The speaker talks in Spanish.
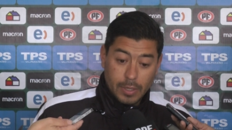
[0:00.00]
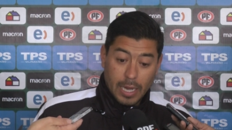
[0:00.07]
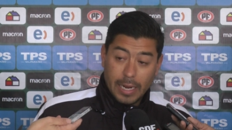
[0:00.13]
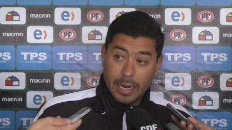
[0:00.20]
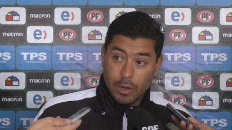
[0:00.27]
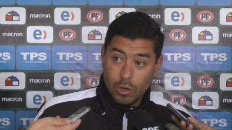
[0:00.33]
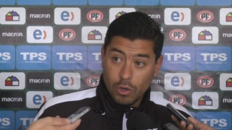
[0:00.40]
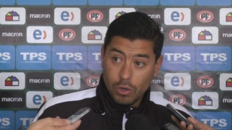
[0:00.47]

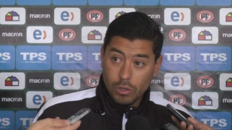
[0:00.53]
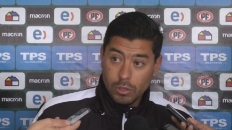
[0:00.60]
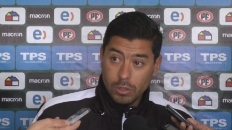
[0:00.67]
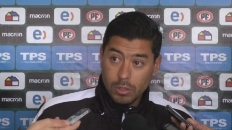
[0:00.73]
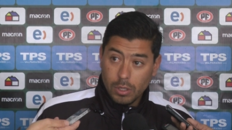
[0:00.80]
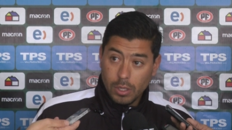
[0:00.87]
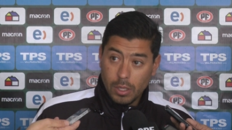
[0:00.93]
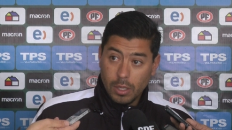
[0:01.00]

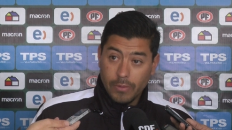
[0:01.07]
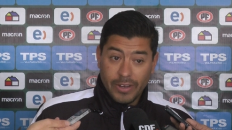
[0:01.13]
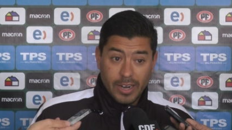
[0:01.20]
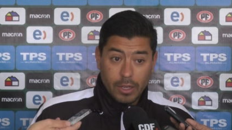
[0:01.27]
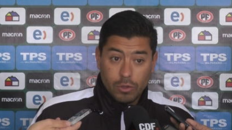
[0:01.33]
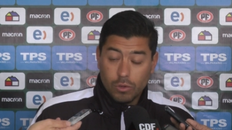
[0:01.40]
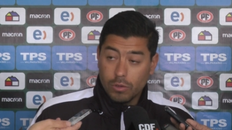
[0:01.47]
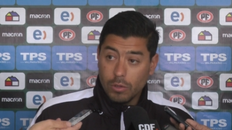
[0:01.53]
Alarcón y
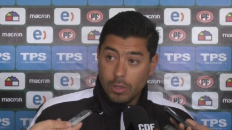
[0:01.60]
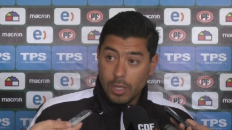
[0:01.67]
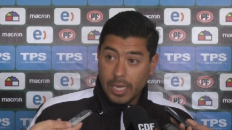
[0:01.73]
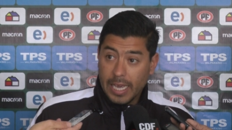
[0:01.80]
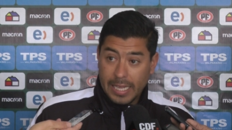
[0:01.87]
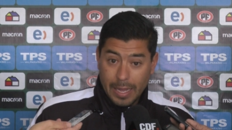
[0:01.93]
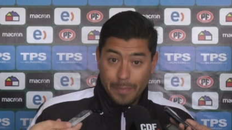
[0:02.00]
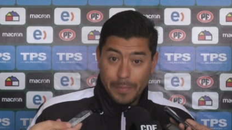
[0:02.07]
Barreto,
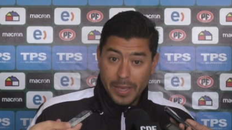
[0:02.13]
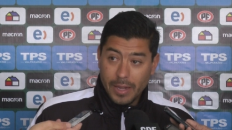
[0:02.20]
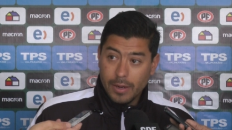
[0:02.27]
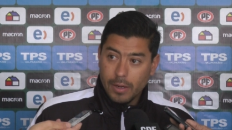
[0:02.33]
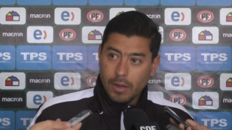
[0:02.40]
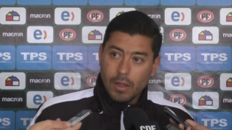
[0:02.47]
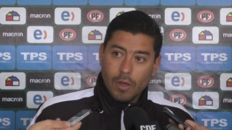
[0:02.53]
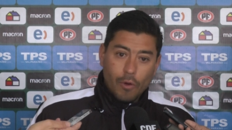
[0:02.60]
que
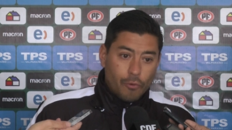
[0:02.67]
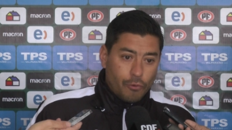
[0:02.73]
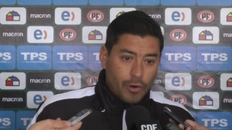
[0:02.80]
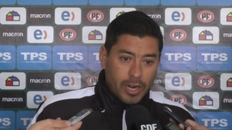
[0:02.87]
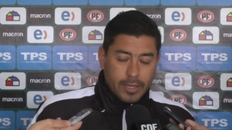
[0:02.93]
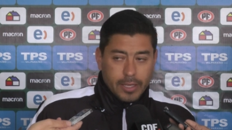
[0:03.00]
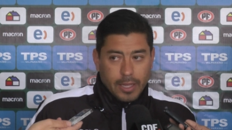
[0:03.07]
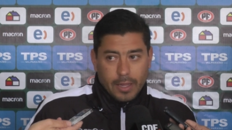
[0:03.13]
también
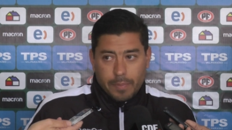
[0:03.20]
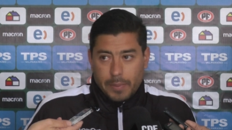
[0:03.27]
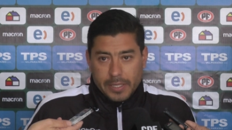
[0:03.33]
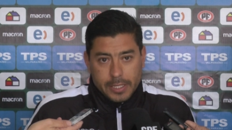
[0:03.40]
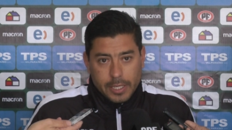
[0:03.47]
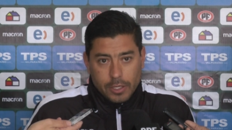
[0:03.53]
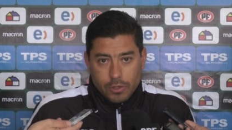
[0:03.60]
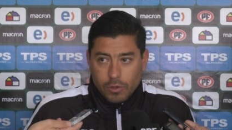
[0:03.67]
fuerte,
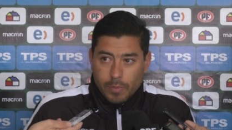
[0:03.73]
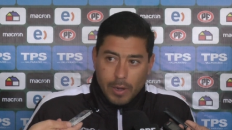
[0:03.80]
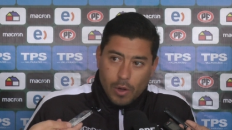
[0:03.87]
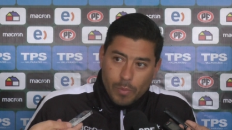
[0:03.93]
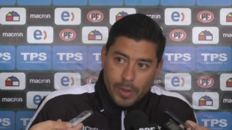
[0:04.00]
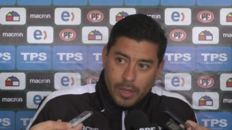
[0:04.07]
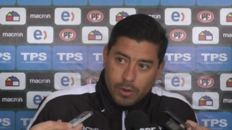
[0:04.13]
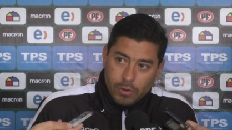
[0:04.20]
despacito, más
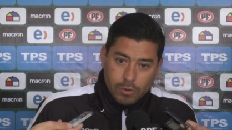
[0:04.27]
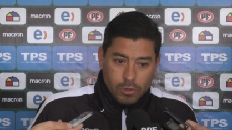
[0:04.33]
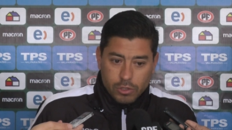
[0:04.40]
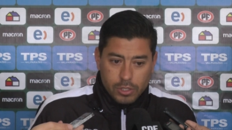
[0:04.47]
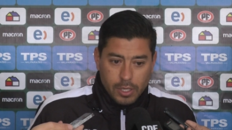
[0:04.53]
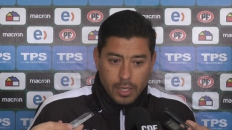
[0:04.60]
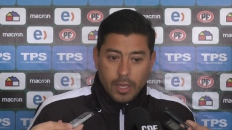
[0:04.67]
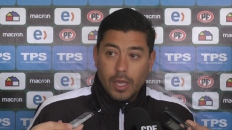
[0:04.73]
o menos, no
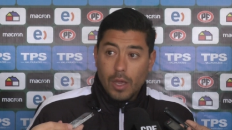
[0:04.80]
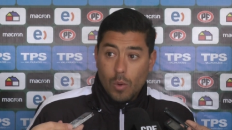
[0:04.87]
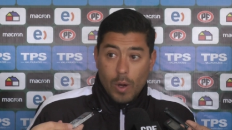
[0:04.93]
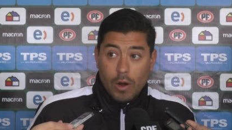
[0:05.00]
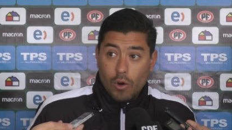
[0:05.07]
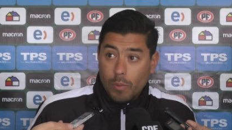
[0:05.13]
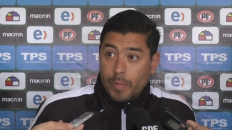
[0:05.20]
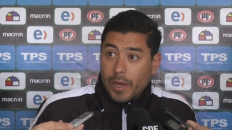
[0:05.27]
sé,
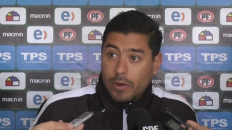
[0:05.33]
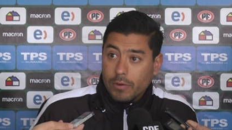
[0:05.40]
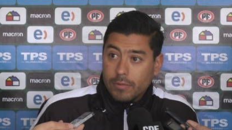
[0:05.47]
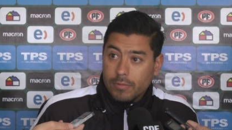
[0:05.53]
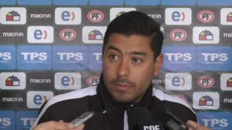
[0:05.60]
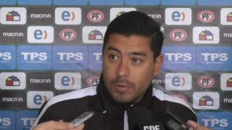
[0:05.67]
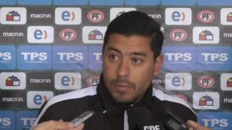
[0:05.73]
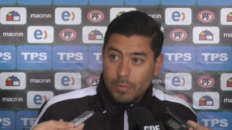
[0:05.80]
igual, golpearon.
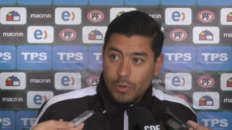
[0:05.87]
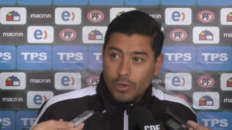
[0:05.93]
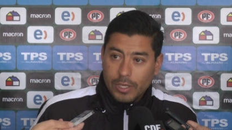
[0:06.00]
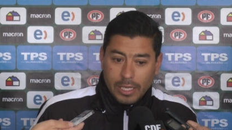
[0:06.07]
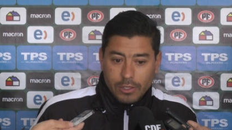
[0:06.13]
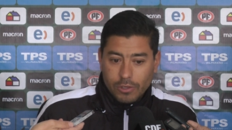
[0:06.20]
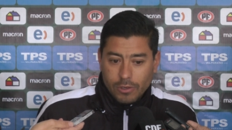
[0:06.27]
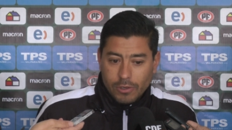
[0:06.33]
Por lo
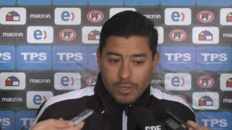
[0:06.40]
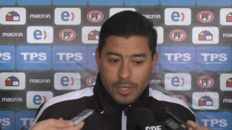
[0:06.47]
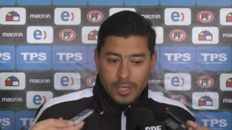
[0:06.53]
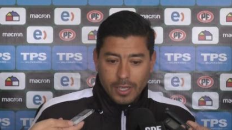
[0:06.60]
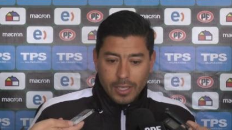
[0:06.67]
tanto,